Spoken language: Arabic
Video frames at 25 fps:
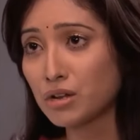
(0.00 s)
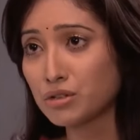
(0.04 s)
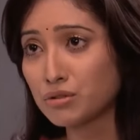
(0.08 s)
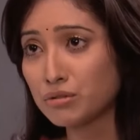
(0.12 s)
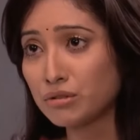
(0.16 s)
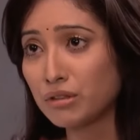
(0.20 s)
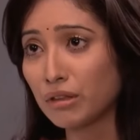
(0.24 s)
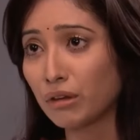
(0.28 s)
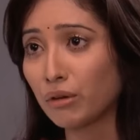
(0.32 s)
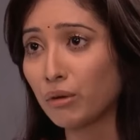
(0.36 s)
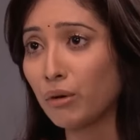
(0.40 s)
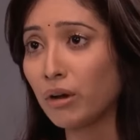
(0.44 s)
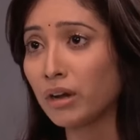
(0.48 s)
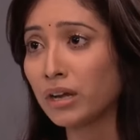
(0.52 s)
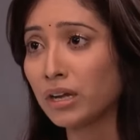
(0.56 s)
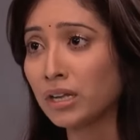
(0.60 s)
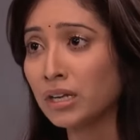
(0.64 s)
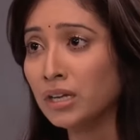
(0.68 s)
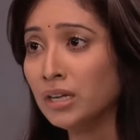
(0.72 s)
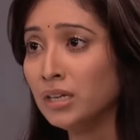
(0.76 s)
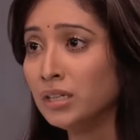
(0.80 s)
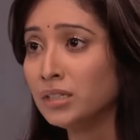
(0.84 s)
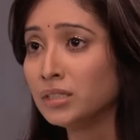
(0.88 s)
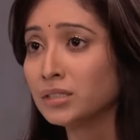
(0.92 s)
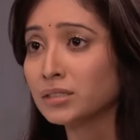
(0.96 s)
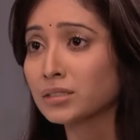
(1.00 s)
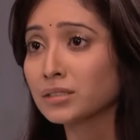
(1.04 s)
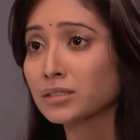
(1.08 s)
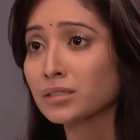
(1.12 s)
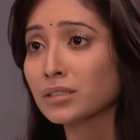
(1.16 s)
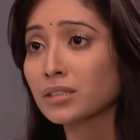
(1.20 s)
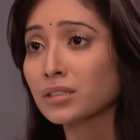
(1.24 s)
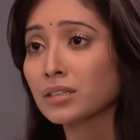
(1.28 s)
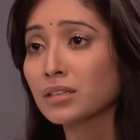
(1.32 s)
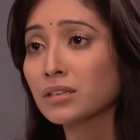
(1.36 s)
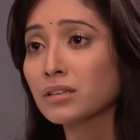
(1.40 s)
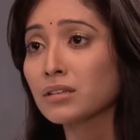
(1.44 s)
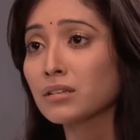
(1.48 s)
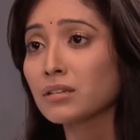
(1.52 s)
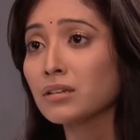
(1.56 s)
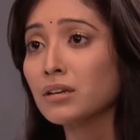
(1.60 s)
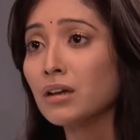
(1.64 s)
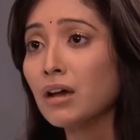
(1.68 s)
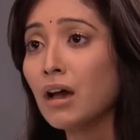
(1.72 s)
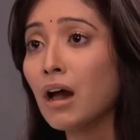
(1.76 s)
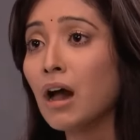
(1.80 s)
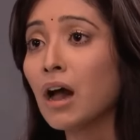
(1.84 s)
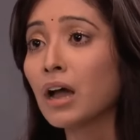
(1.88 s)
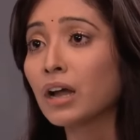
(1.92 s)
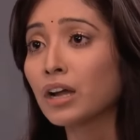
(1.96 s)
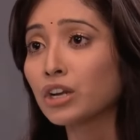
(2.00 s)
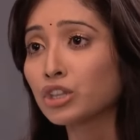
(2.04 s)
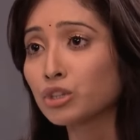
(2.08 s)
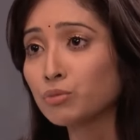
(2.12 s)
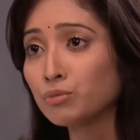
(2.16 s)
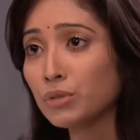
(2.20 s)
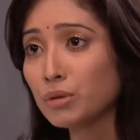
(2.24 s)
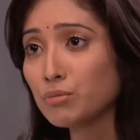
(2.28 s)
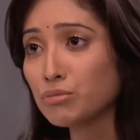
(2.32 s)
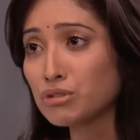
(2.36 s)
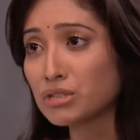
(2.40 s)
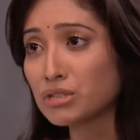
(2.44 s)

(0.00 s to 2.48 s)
لك أرجون إذا أنت عن